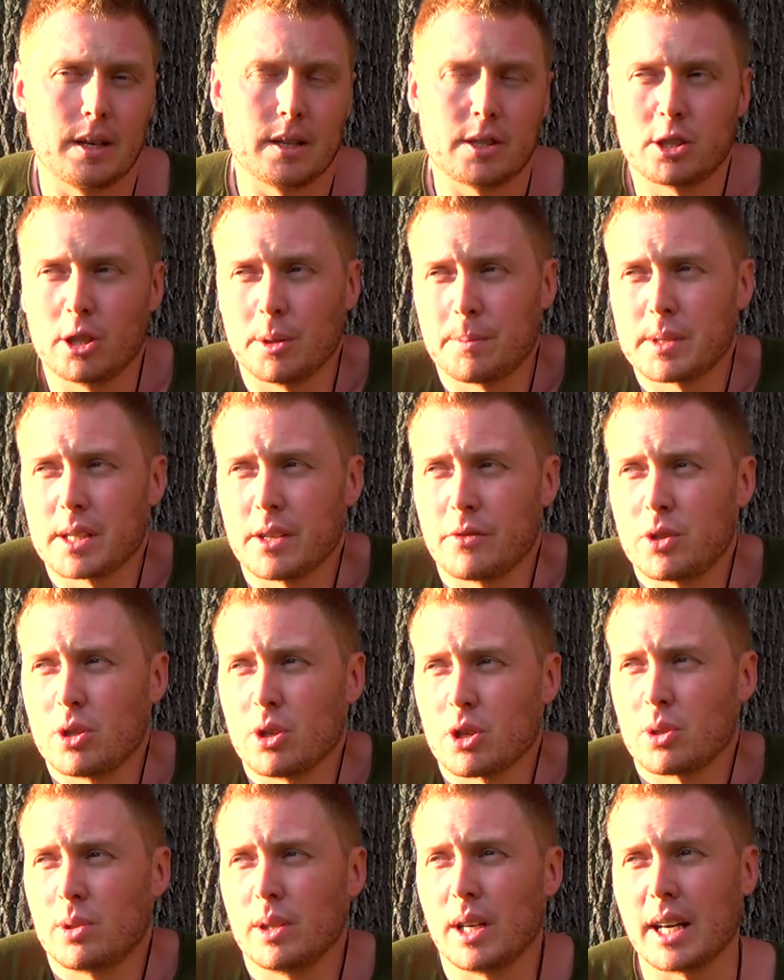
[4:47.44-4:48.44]
Собственно,
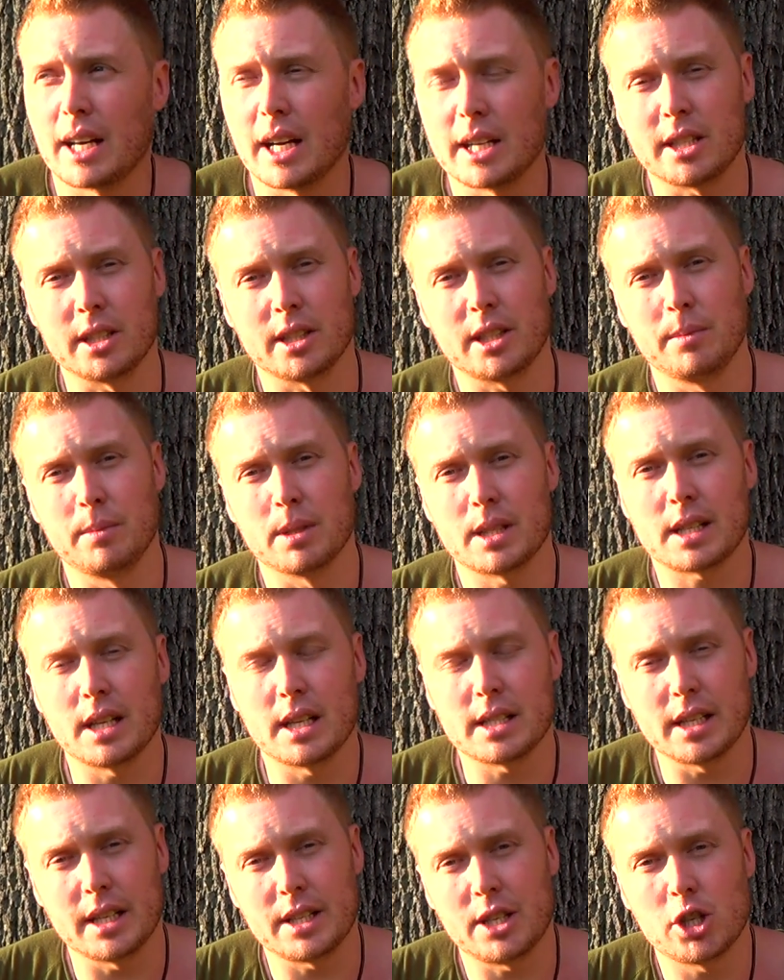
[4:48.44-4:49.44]
все, что я хотел тебе
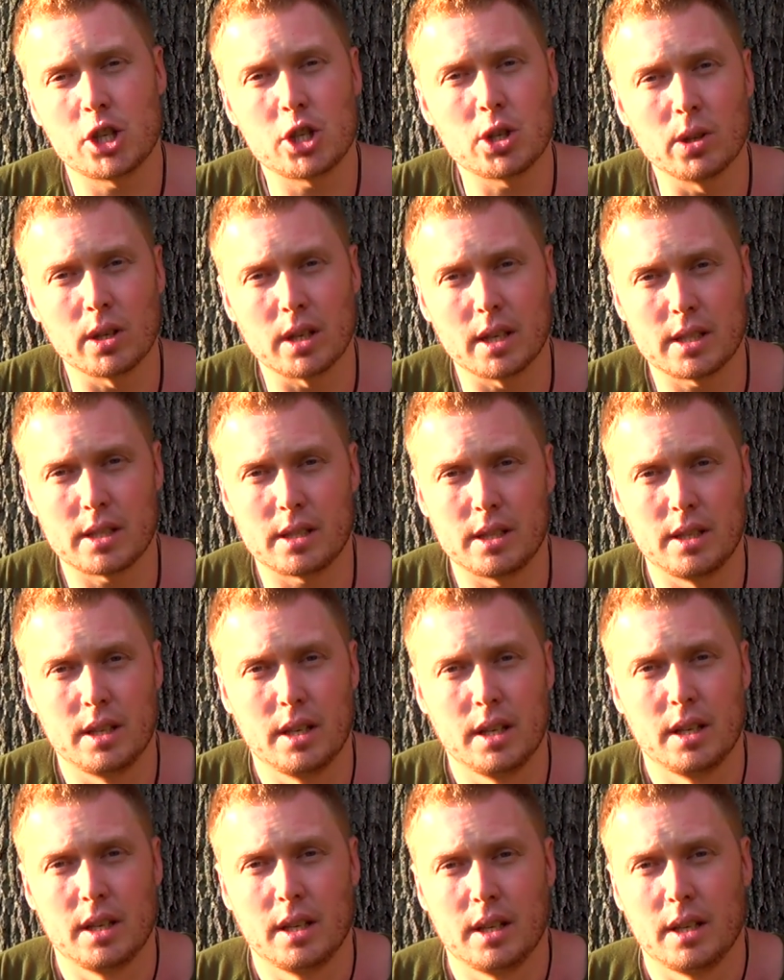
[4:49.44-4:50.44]
сказать еще раз –
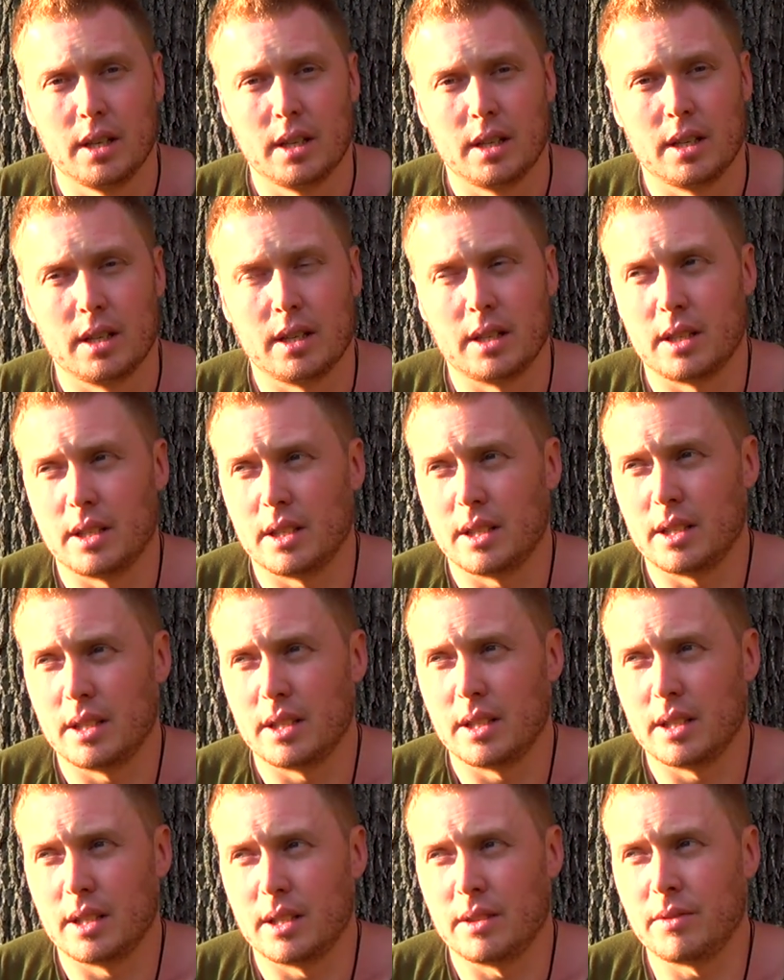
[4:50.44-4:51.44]

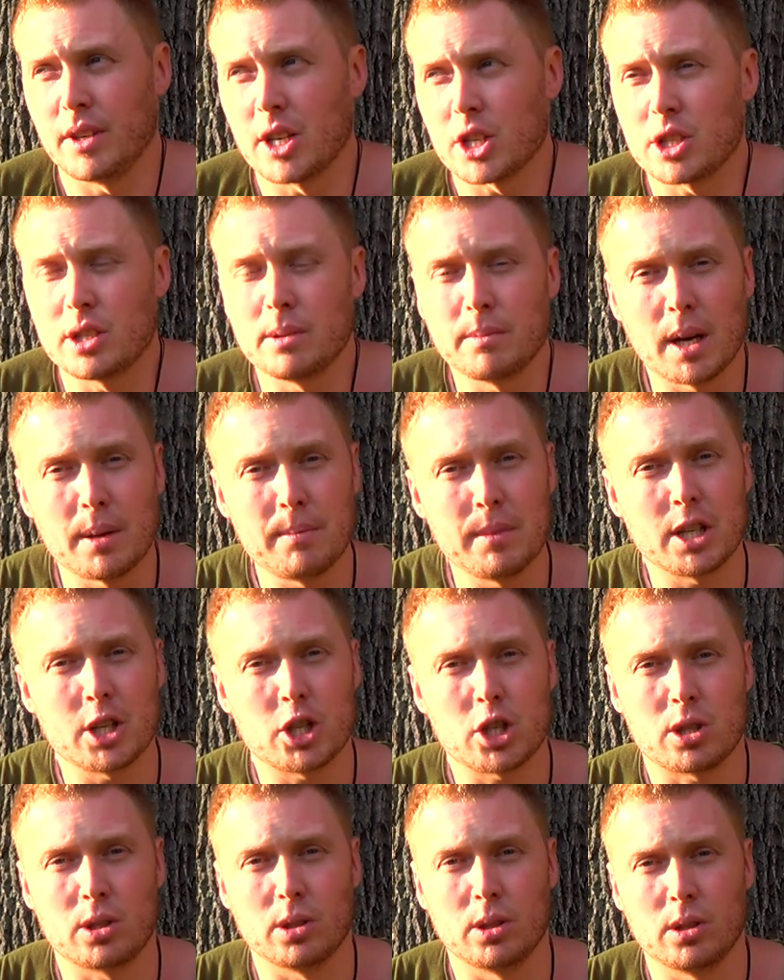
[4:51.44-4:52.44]
Э, важный
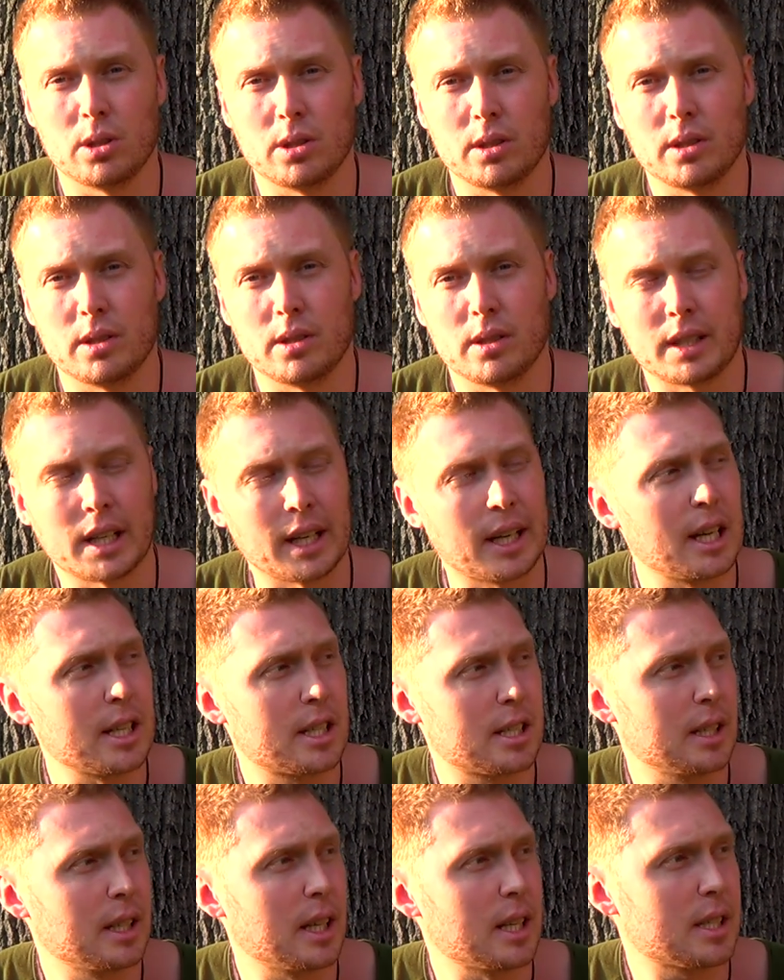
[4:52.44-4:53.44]
момент, что такая
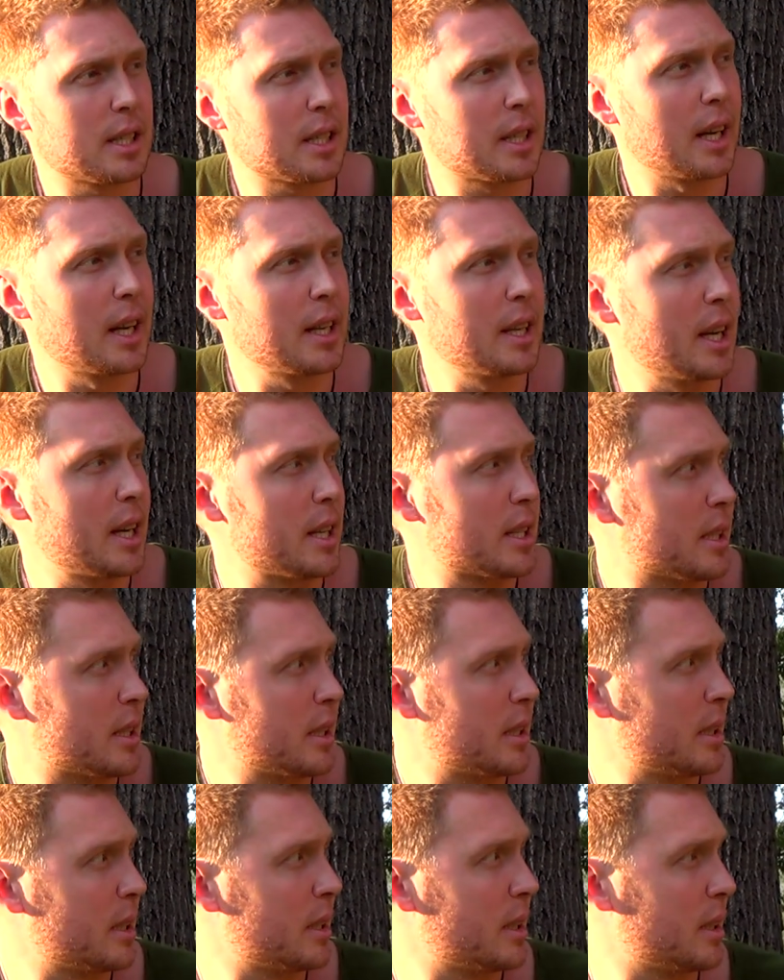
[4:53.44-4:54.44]
цена
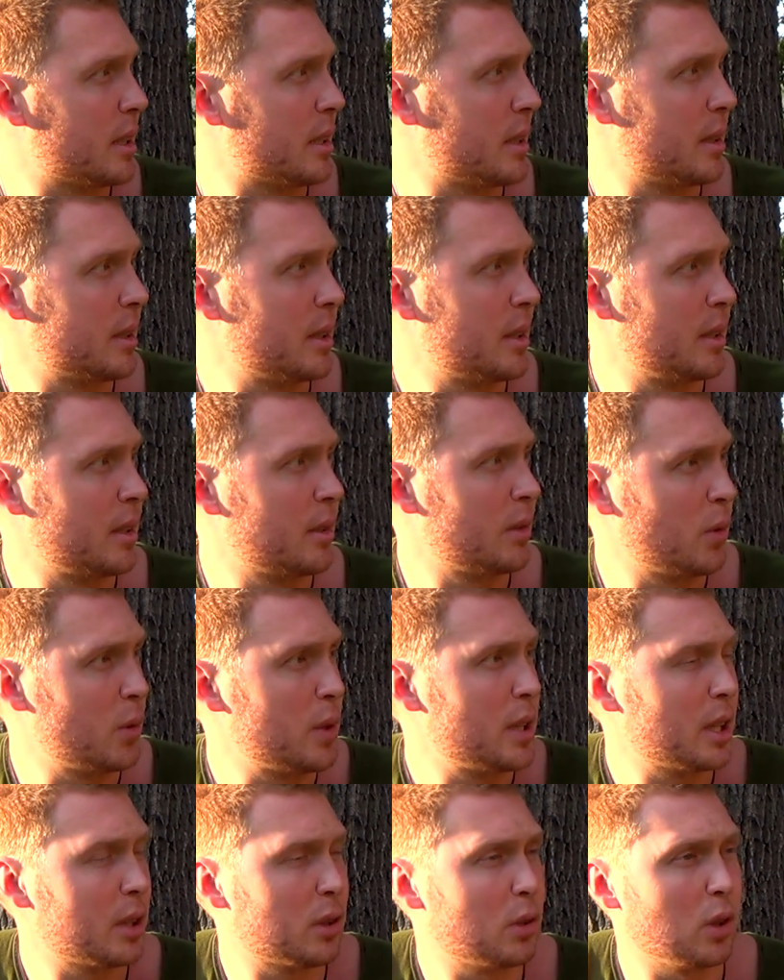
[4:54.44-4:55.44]
сохраняется э,
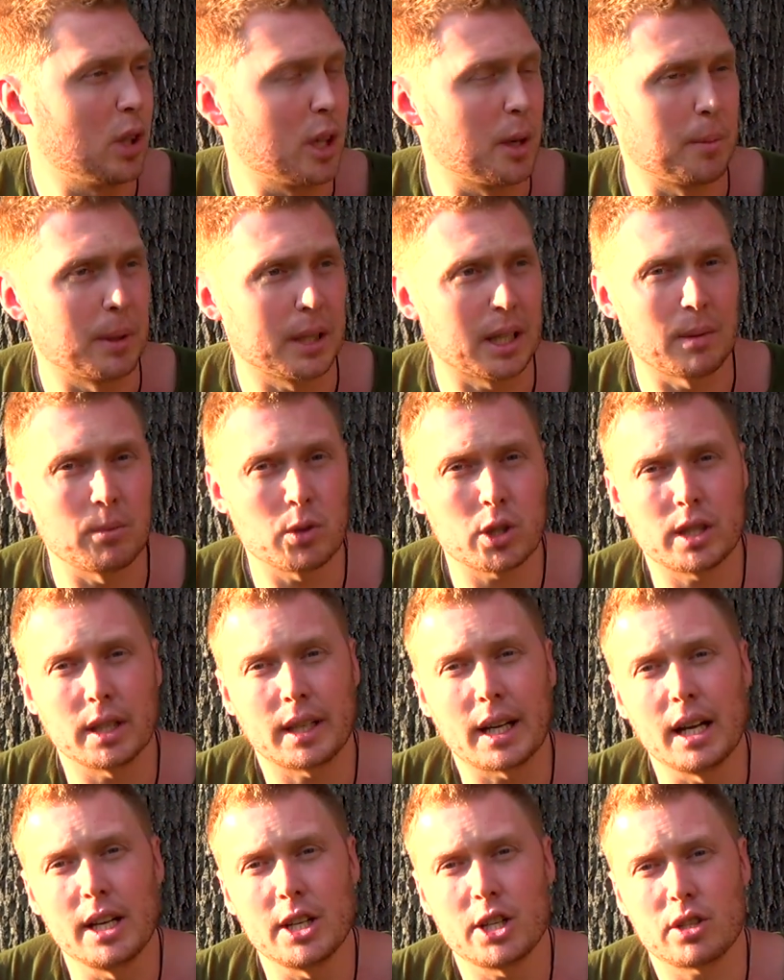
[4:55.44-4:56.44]
ну, недолго, потому что
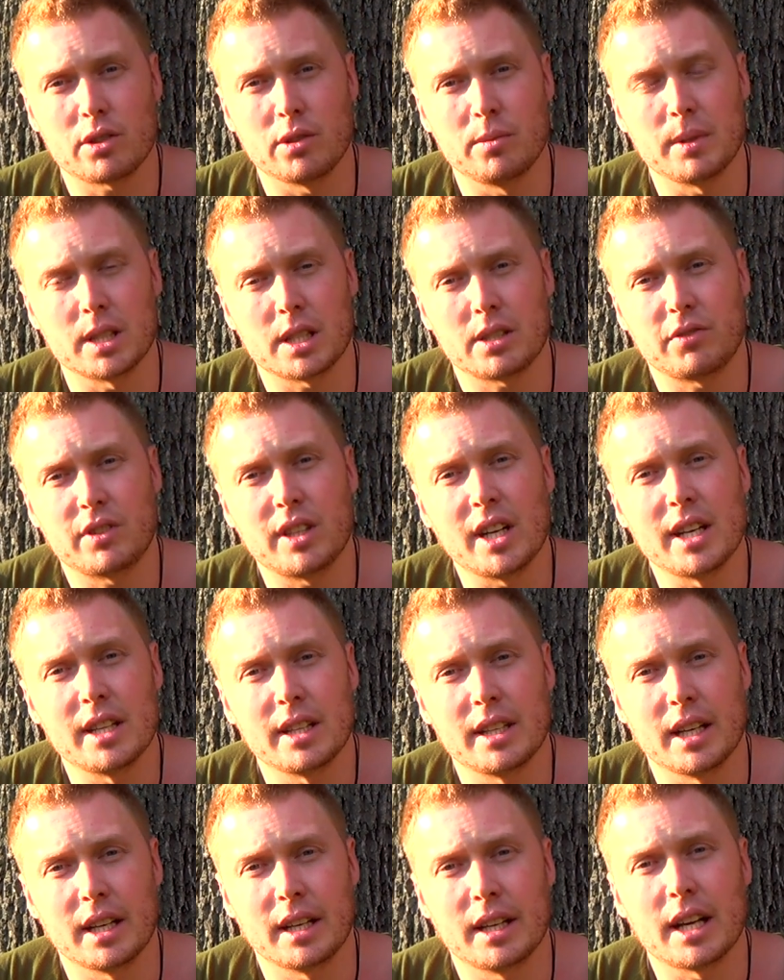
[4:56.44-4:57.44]
количество мест в
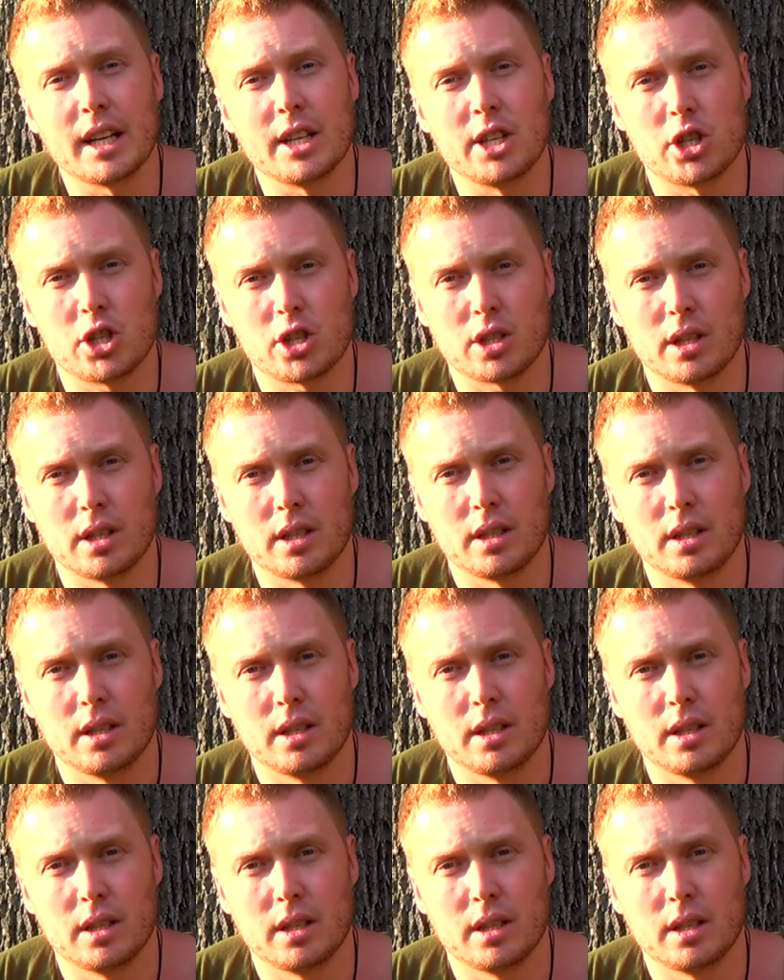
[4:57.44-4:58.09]
тренинге ограничено.